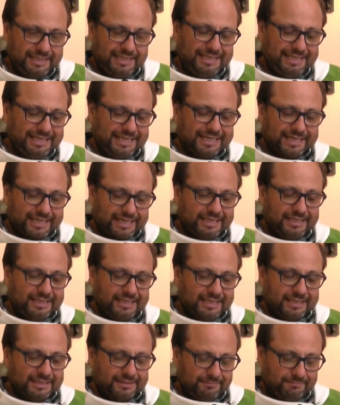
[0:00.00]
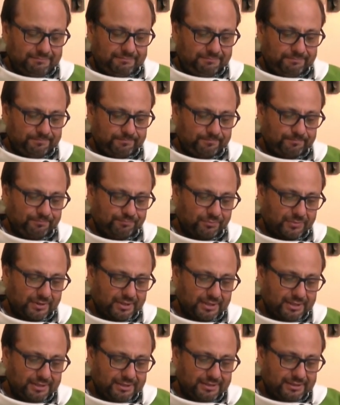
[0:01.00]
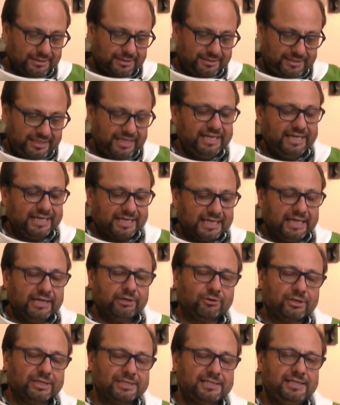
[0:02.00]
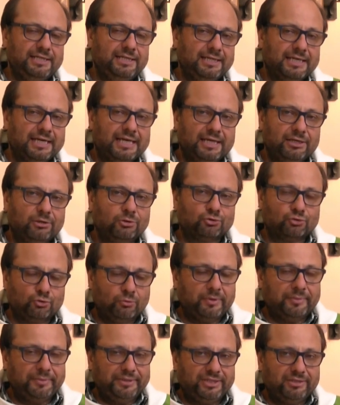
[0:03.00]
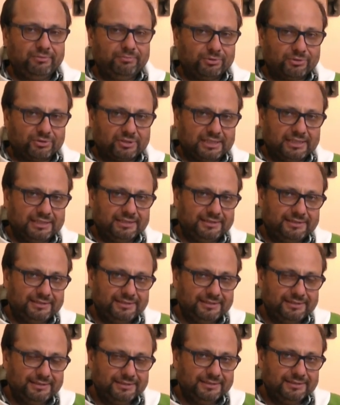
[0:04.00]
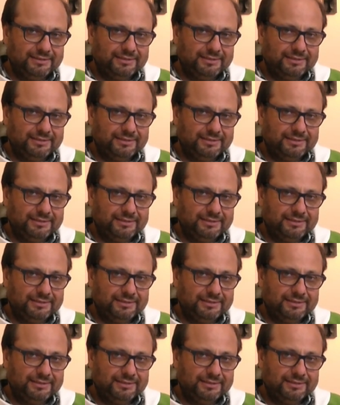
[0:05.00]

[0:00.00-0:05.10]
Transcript: Y, en realidad tiene claro que sí algo sumamente importante,